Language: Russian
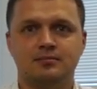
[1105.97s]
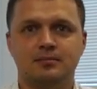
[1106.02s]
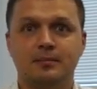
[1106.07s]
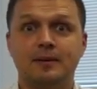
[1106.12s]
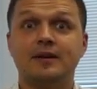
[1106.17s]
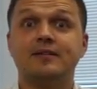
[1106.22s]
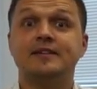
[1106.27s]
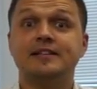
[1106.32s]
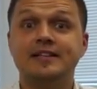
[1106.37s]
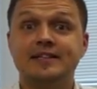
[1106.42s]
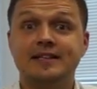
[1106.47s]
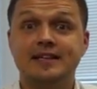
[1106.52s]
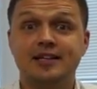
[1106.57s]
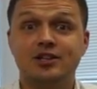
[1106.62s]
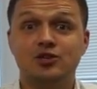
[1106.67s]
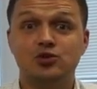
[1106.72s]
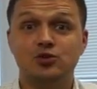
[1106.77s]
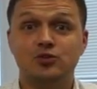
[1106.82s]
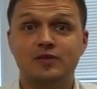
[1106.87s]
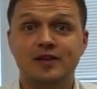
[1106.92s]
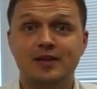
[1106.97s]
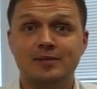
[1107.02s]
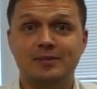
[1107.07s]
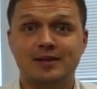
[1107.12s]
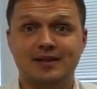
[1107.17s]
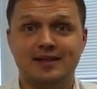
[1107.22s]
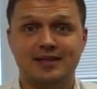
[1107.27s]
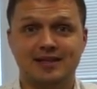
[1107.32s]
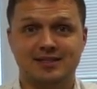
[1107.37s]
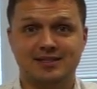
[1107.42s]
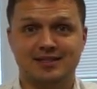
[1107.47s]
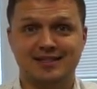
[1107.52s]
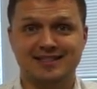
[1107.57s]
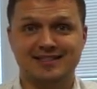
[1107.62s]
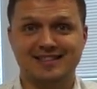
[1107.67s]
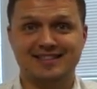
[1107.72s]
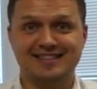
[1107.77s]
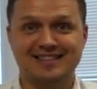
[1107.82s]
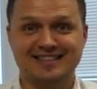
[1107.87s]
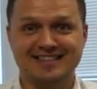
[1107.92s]
проводить хорошо время, так
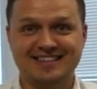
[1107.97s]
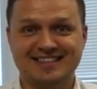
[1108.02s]
сказать.